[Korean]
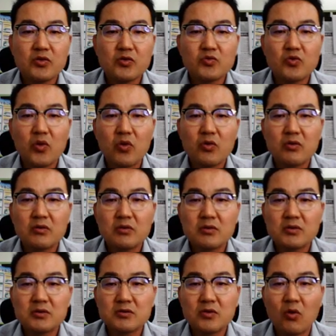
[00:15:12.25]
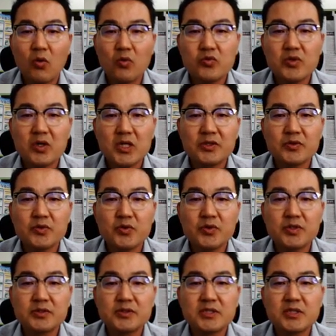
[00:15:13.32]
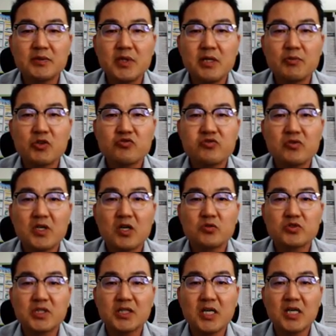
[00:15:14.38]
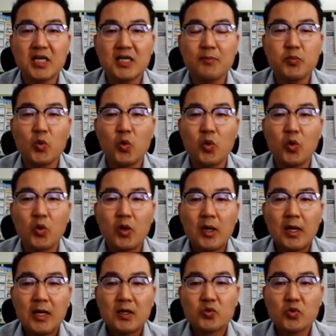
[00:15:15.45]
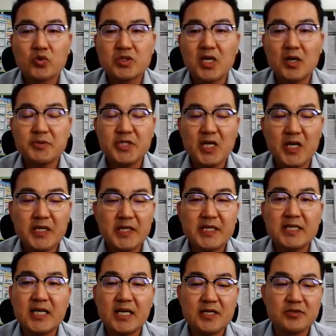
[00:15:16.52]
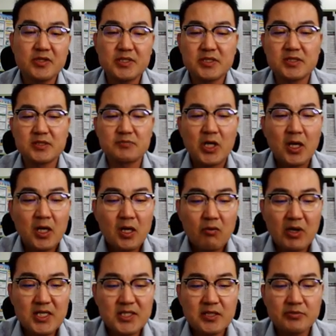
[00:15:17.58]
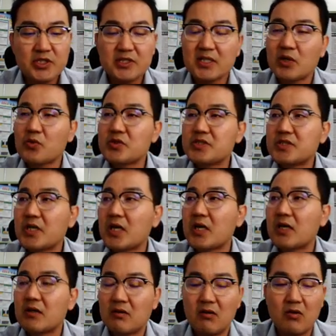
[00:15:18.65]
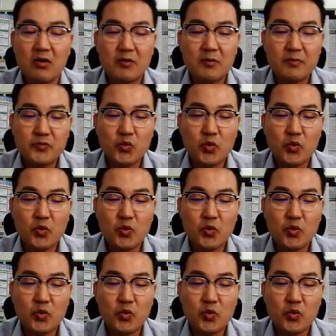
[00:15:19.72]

능곡 5구역 같은 경우에는 지금 1번 출구랑도 상당히 가깝고 또 사업 시행 인가에서 지금 관리처분 인가로 이제 어,